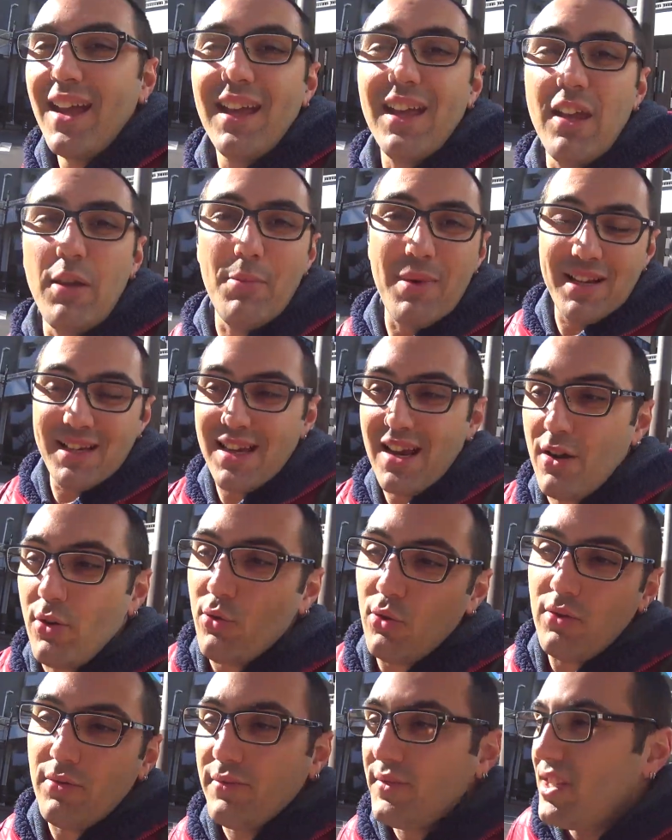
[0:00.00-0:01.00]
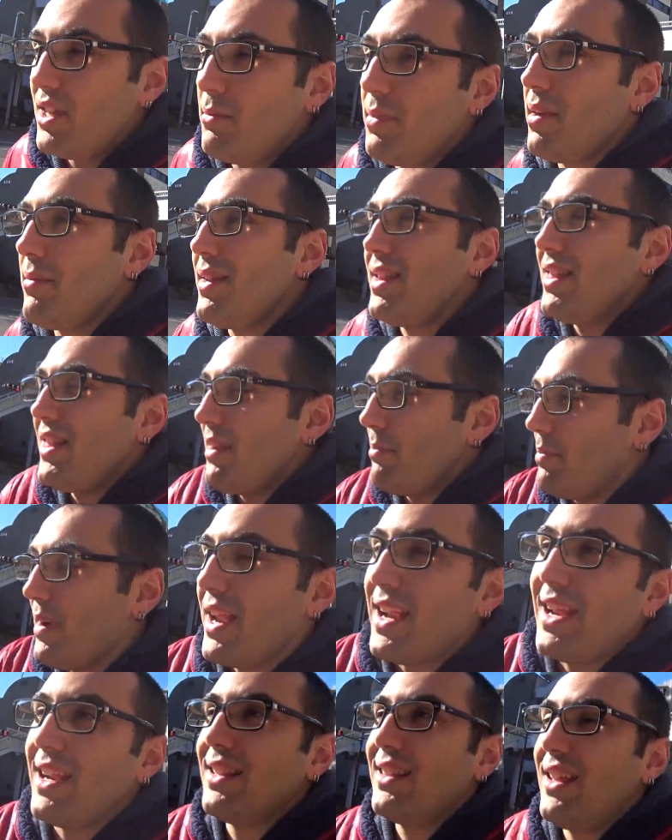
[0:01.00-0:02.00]
y más aún, simplemente
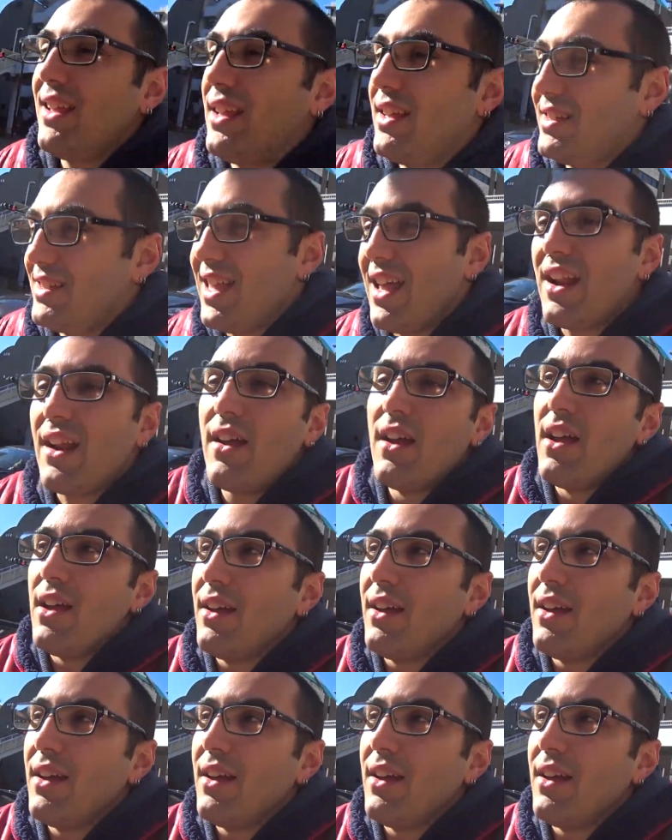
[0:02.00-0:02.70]
pararte, estar,